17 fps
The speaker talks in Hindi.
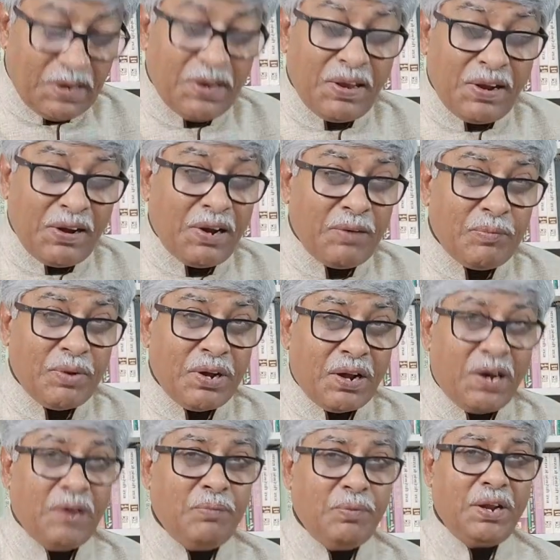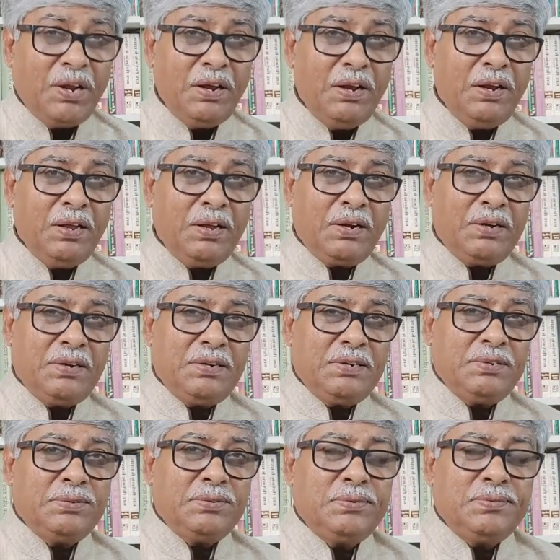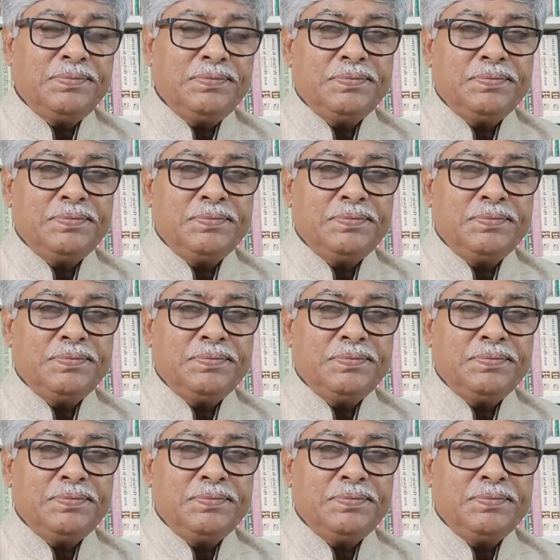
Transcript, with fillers: इनका मैं नाम नहीं ले रहा हूँ